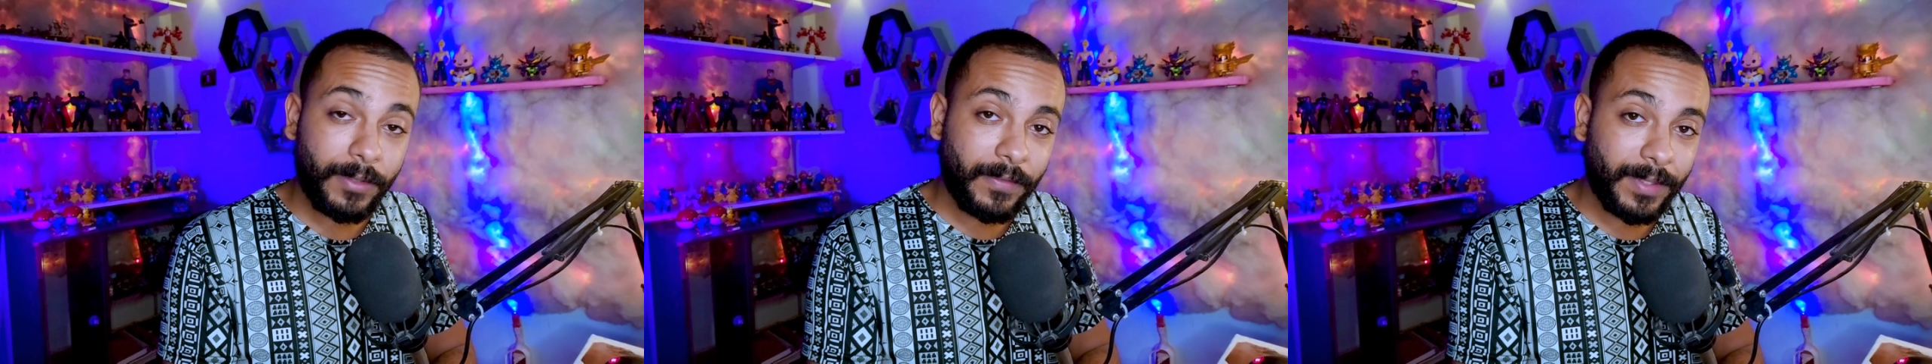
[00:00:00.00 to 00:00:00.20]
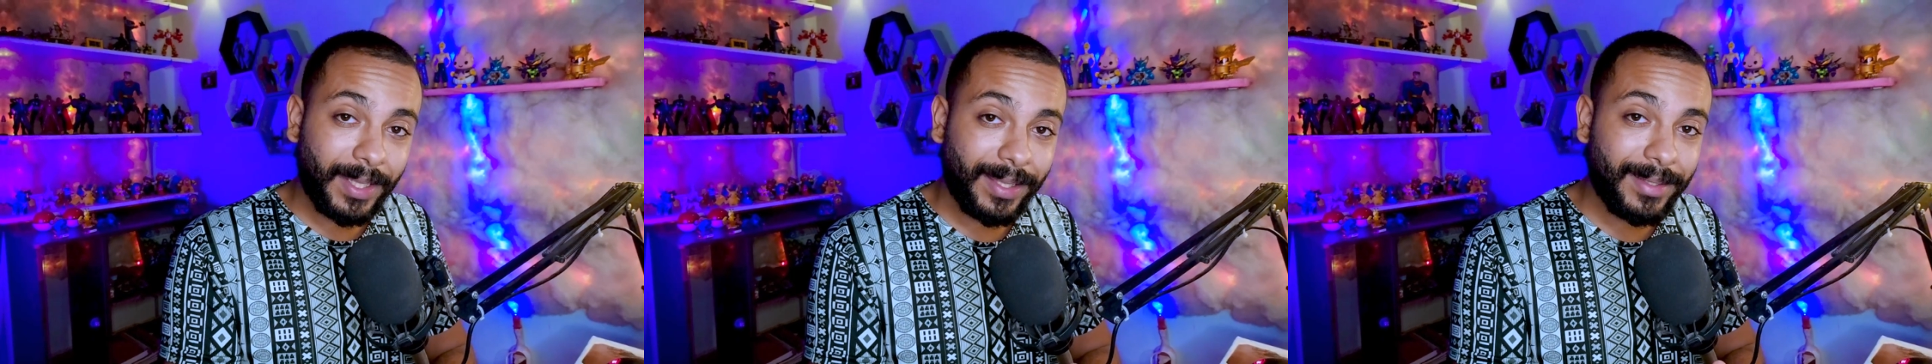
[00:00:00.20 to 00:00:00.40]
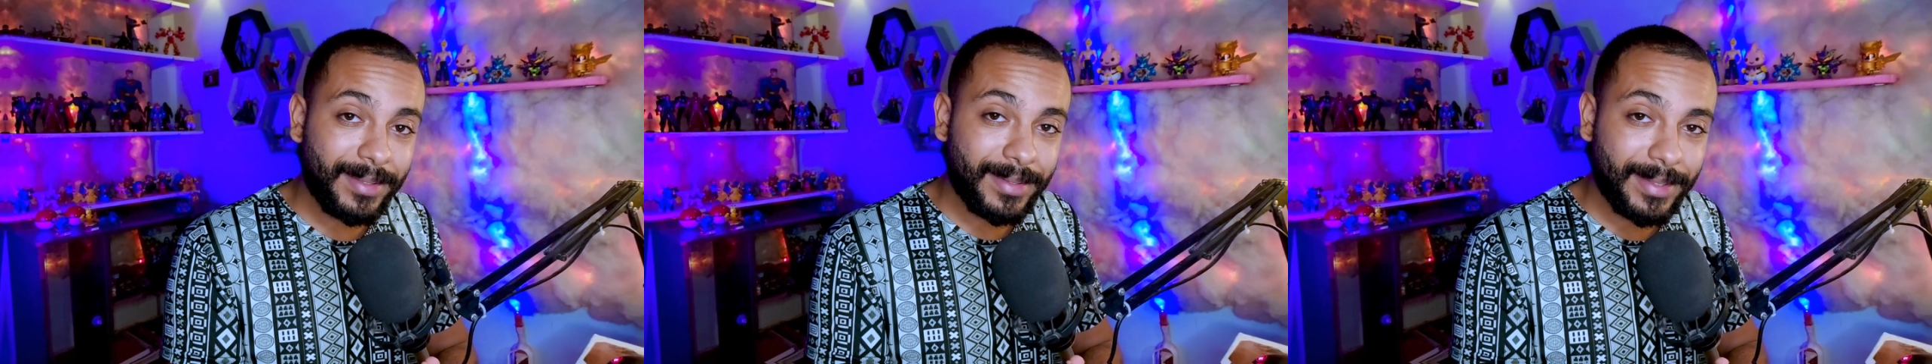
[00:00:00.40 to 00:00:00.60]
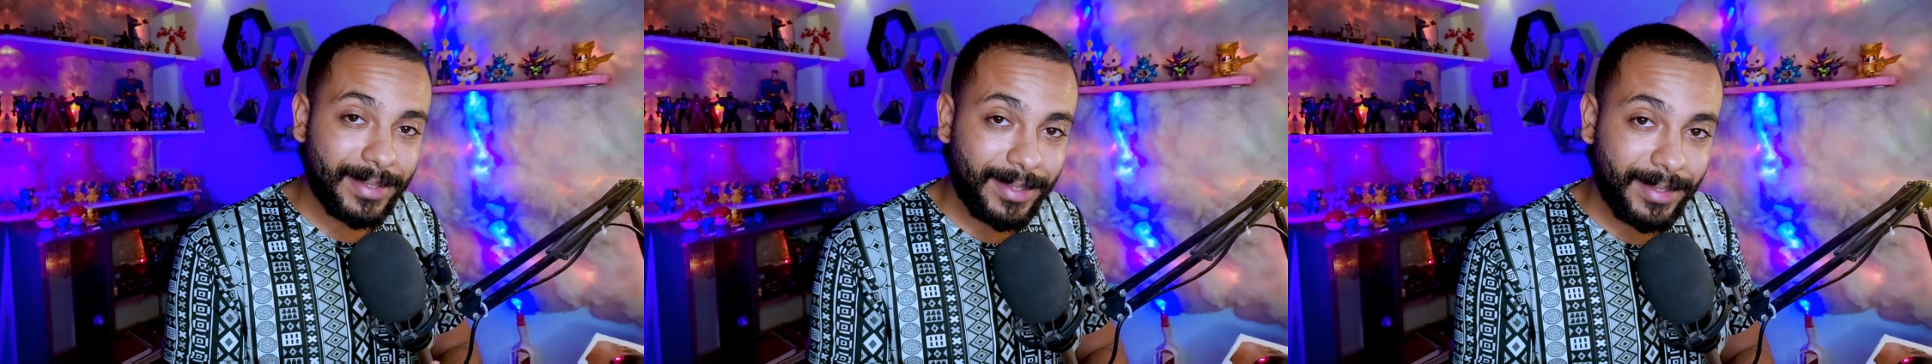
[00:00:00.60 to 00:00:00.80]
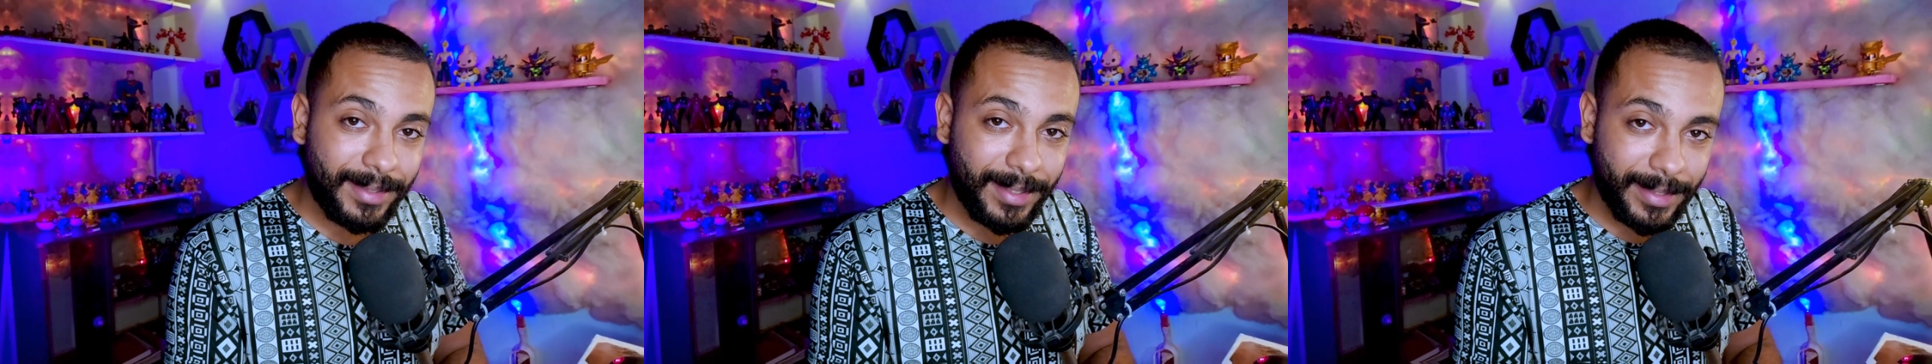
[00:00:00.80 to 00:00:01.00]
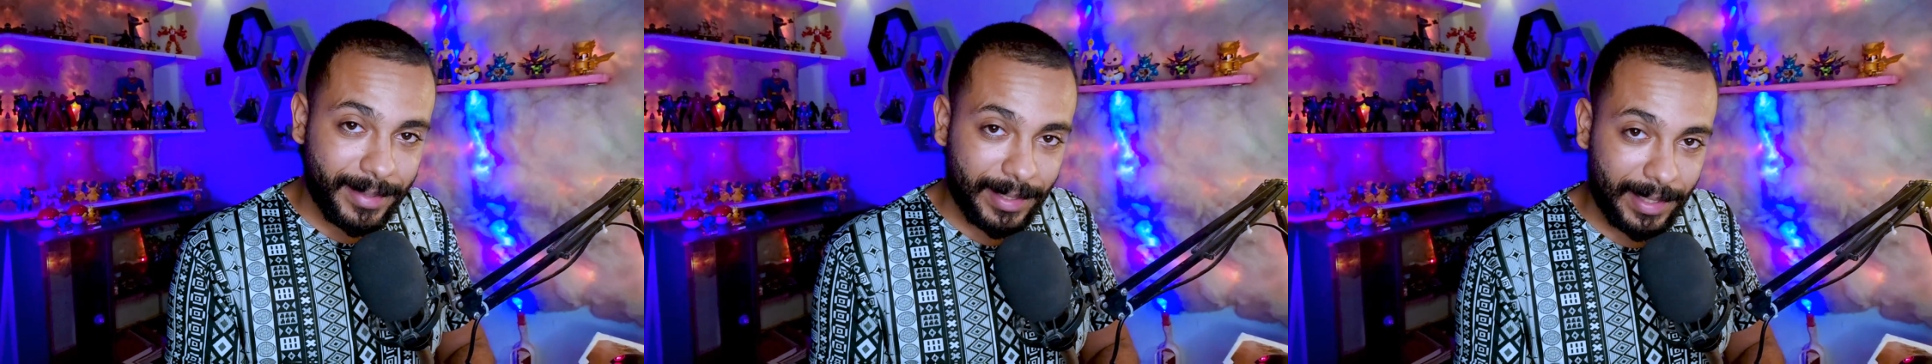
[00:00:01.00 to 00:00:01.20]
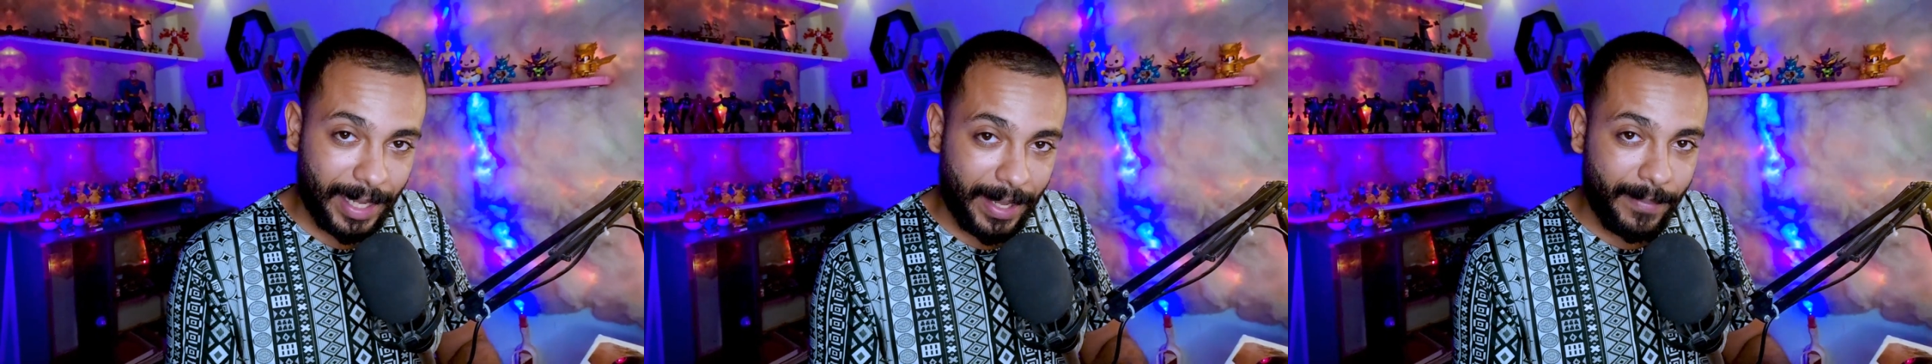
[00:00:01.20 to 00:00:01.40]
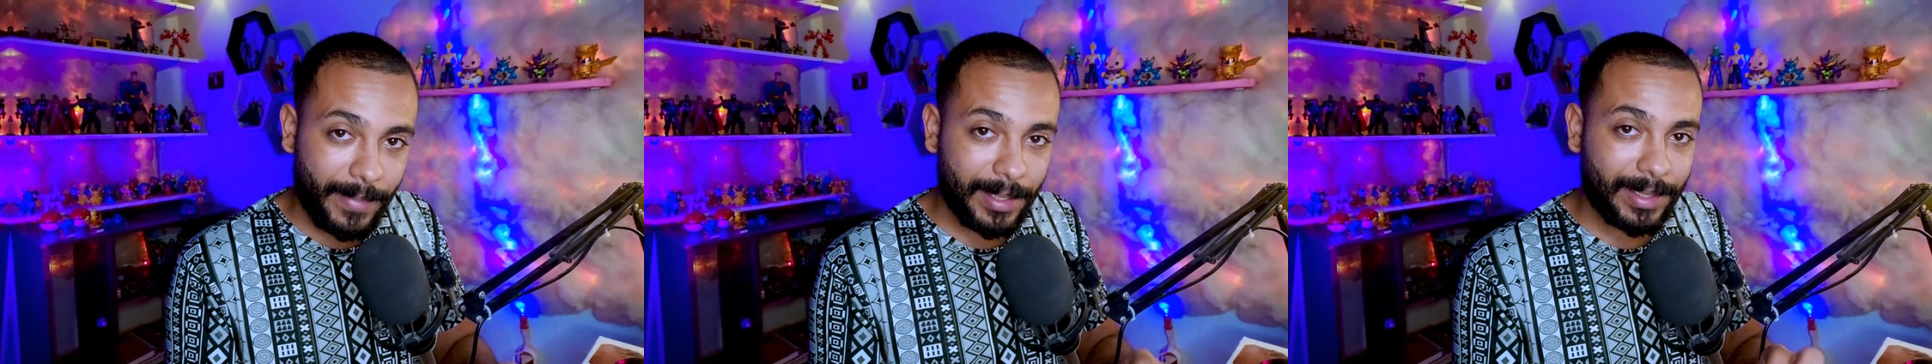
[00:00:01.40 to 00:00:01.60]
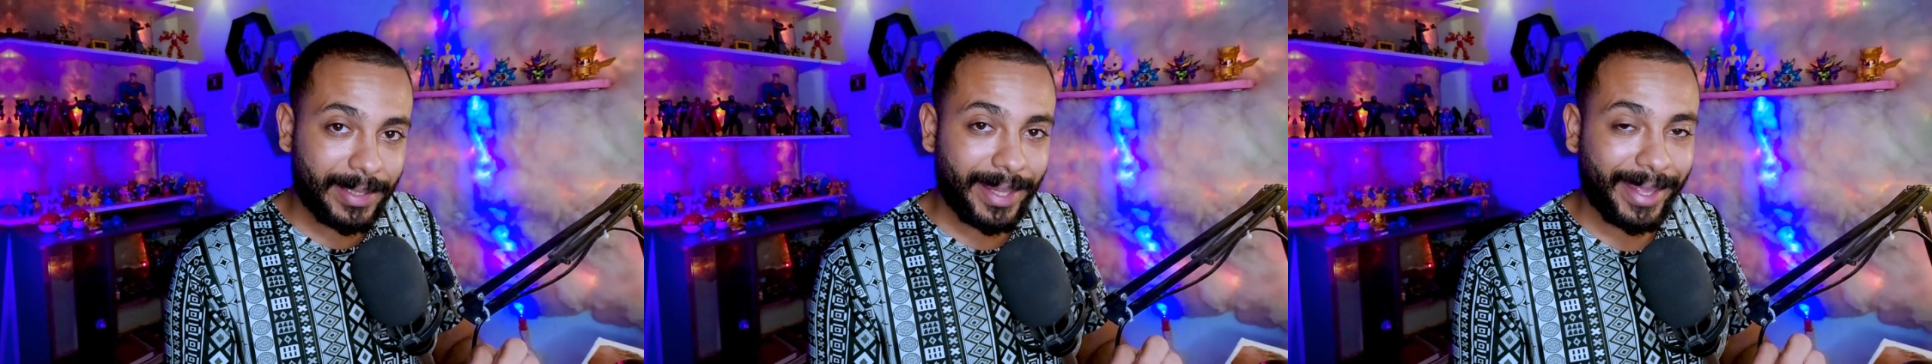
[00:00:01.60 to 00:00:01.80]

ان في تحديث جديد نزل عمل